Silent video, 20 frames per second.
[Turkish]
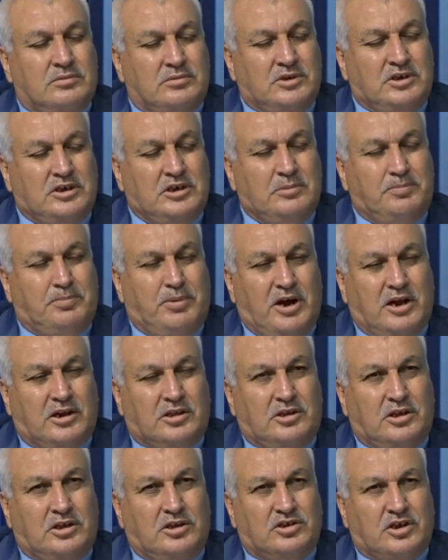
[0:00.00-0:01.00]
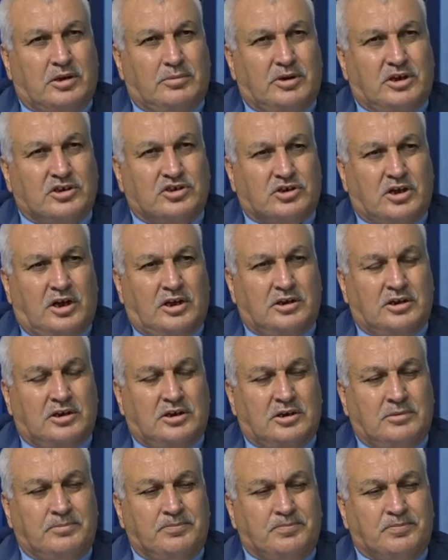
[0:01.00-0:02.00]
İyi Parti İlçe
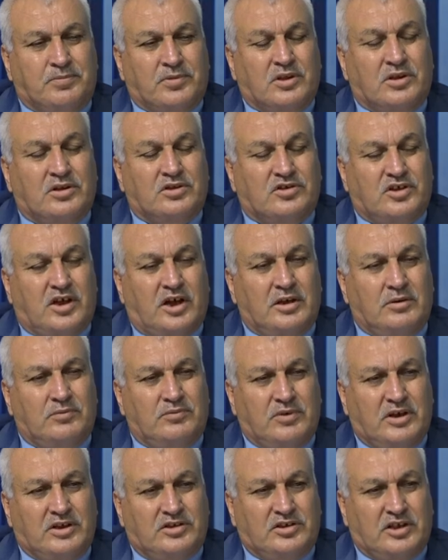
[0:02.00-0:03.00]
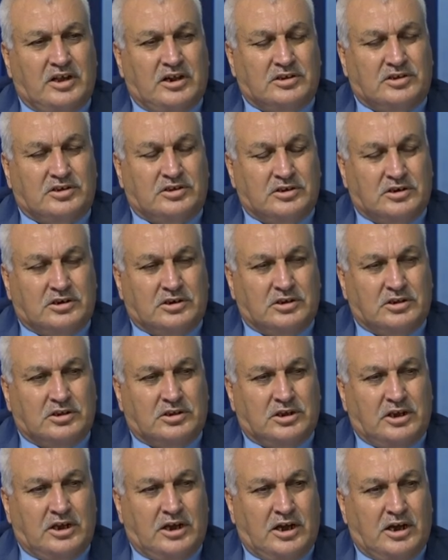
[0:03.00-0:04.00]
Başkanı Sayın Veysel
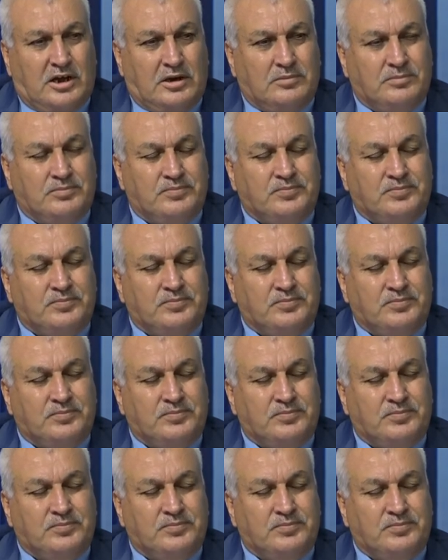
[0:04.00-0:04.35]
Sırkıntı'ya,